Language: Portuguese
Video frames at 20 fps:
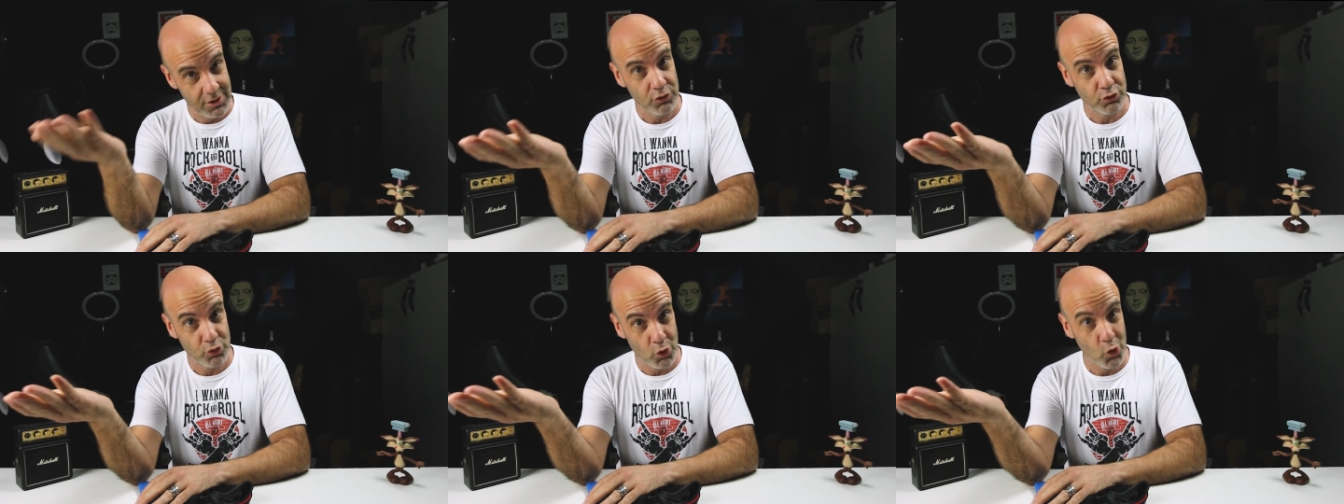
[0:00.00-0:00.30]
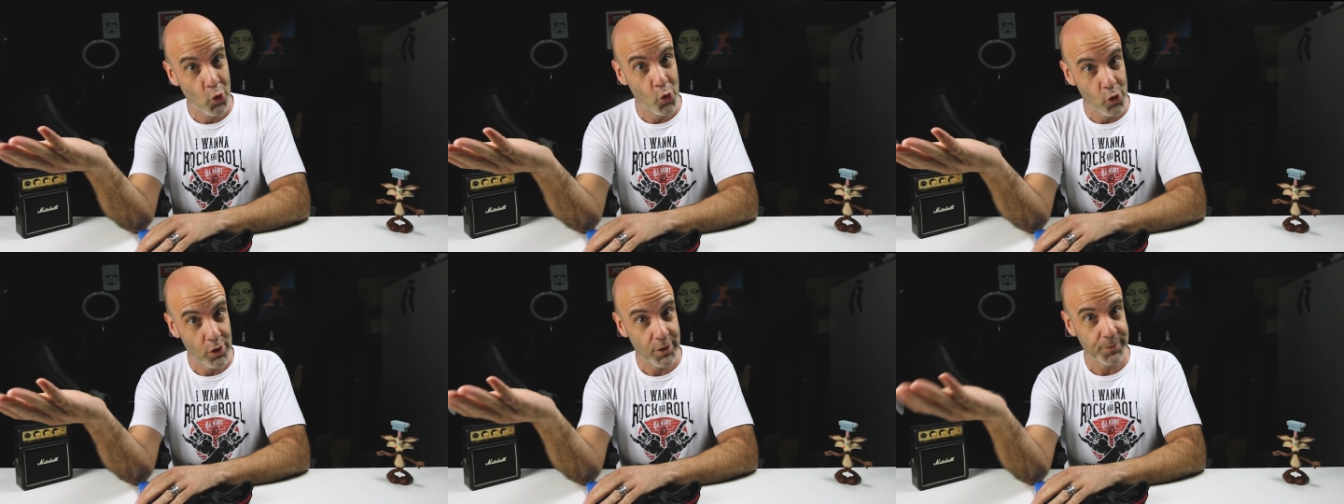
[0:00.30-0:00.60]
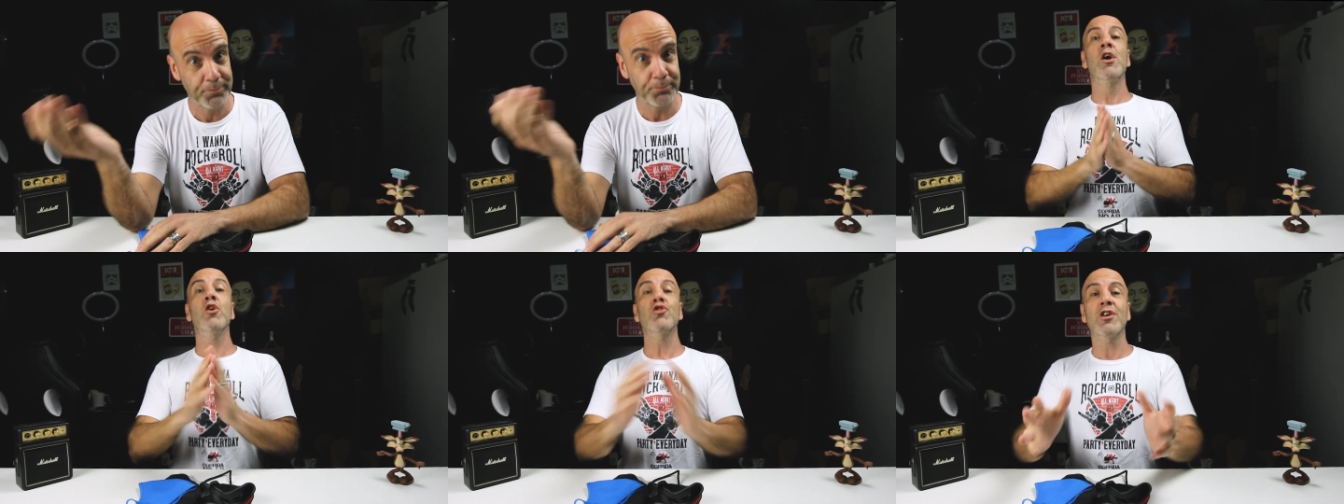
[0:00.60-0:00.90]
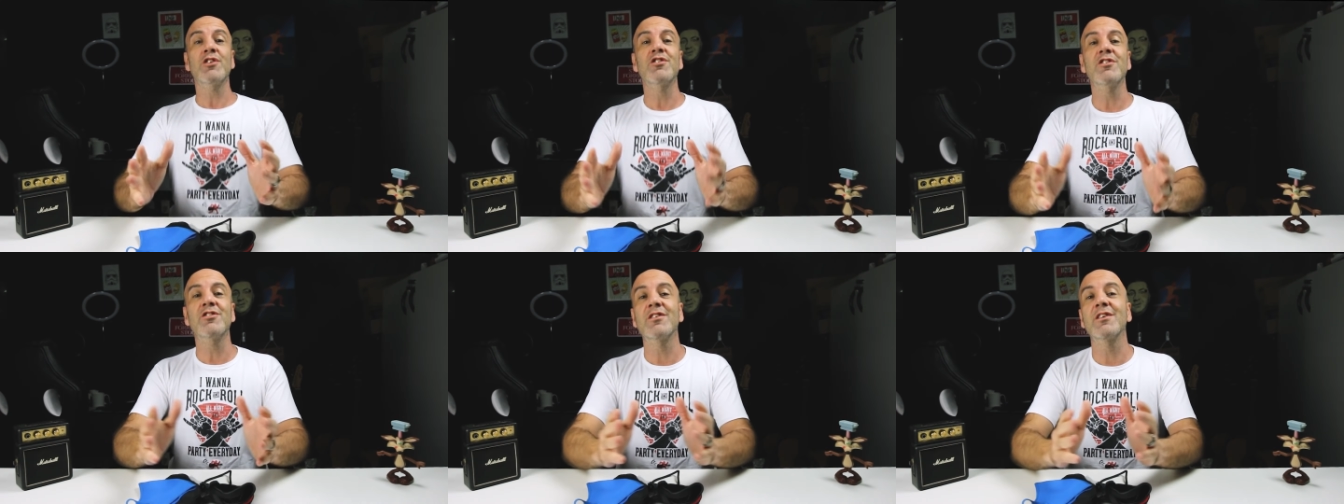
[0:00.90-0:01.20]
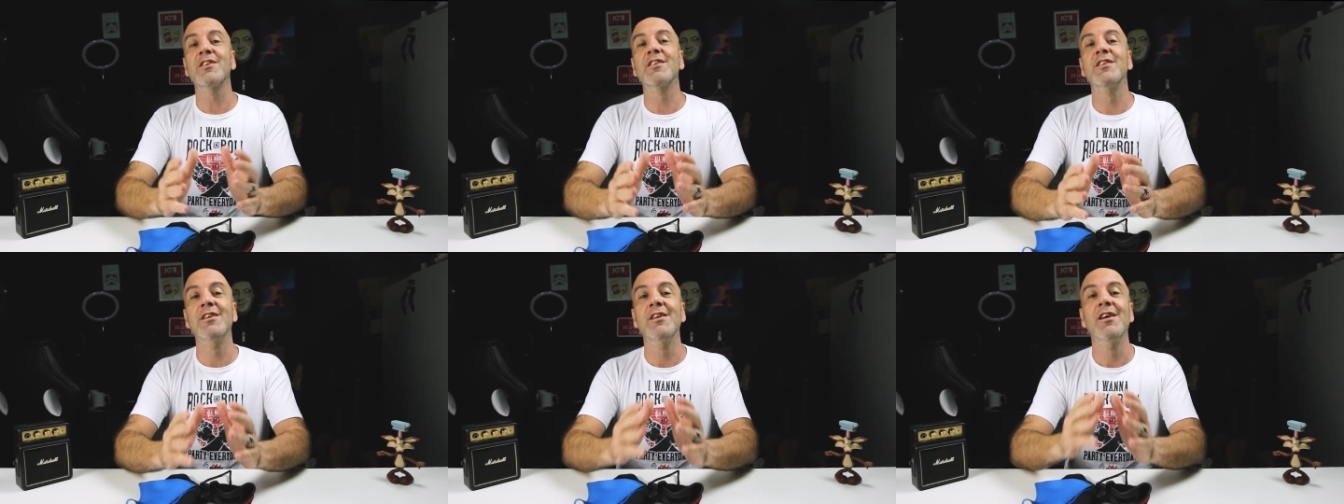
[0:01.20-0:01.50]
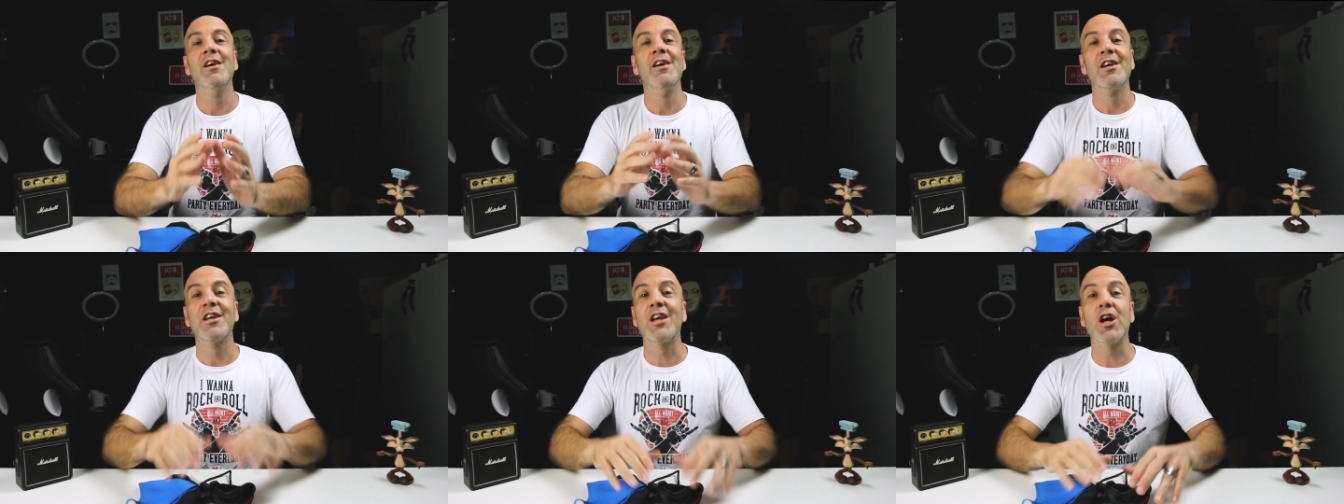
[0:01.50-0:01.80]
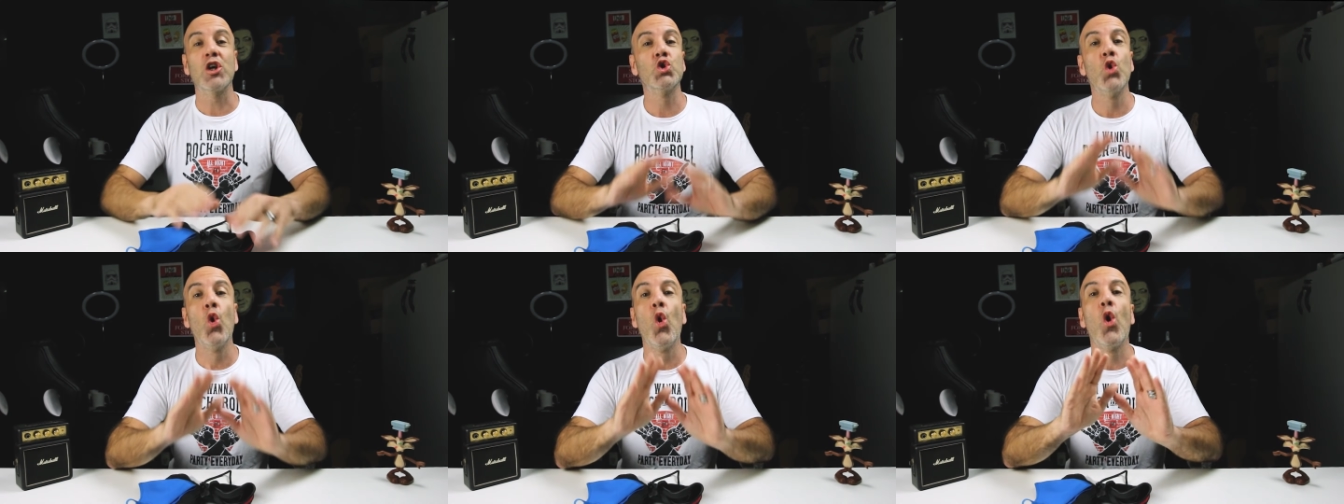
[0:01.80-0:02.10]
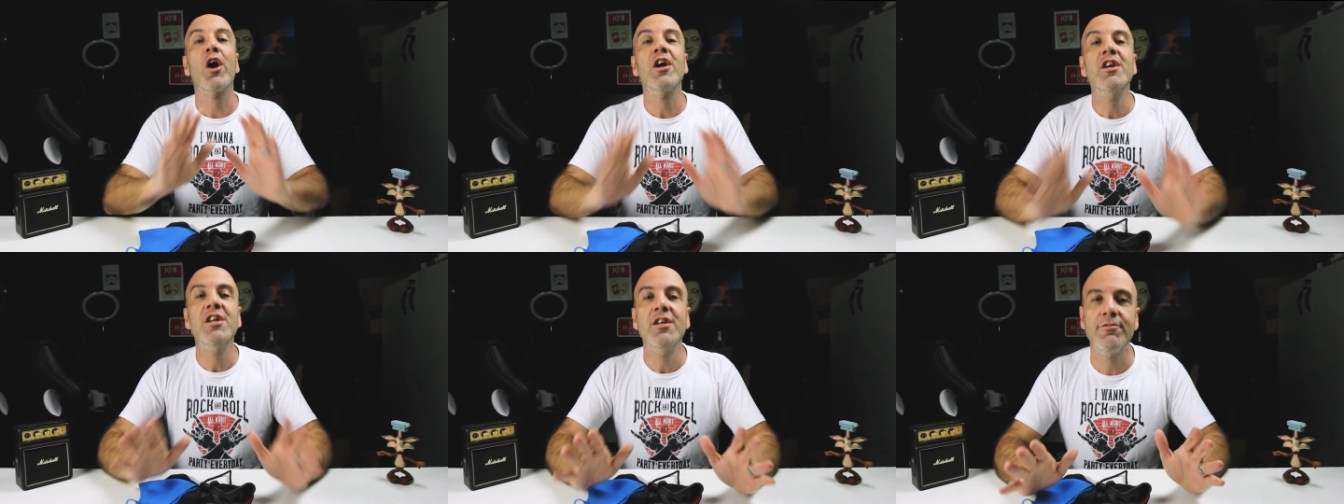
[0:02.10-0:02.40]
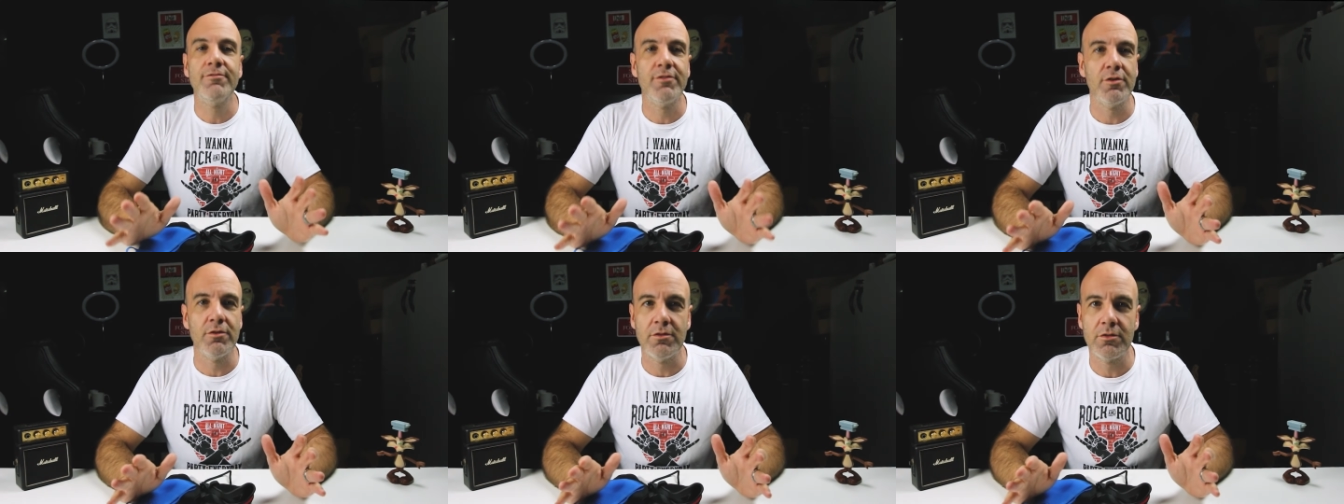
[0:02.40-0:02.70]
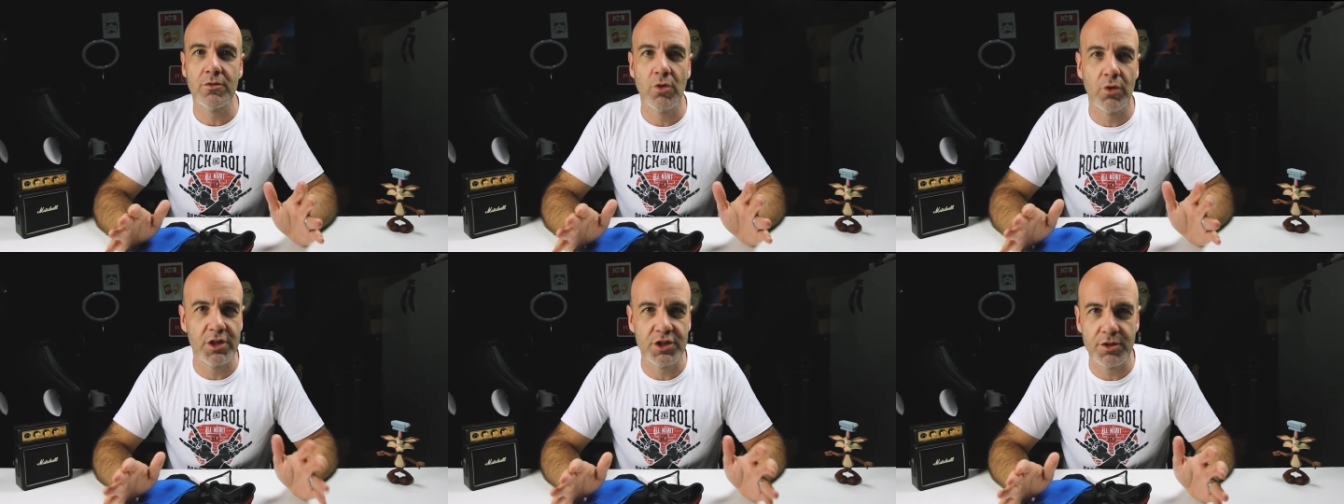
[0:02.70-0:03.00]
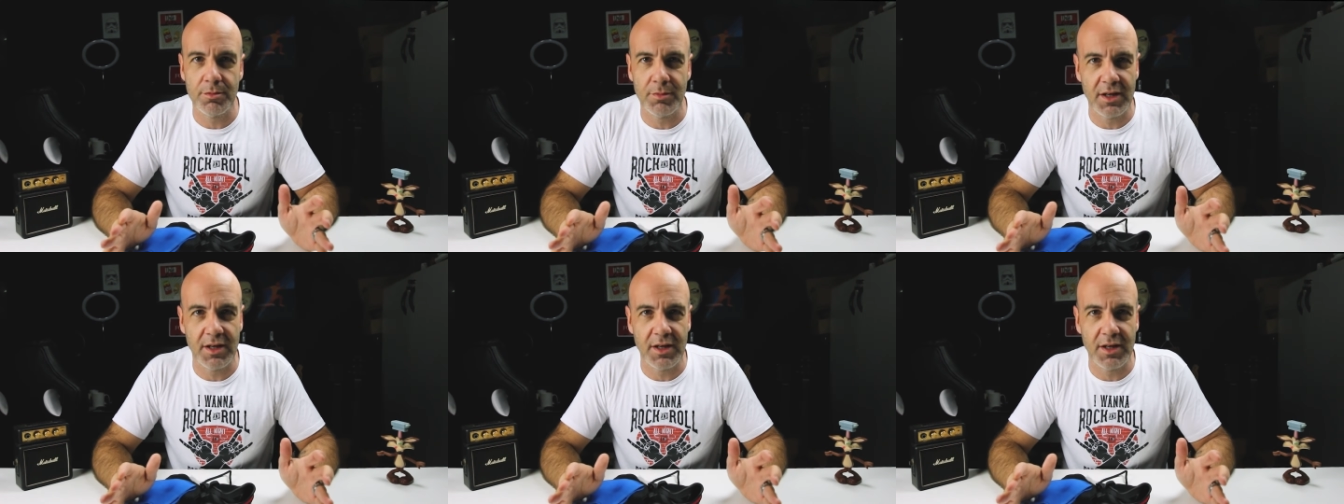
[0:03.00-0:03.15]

que isso ocorra. Eu já disse aqui que achou horrível correr de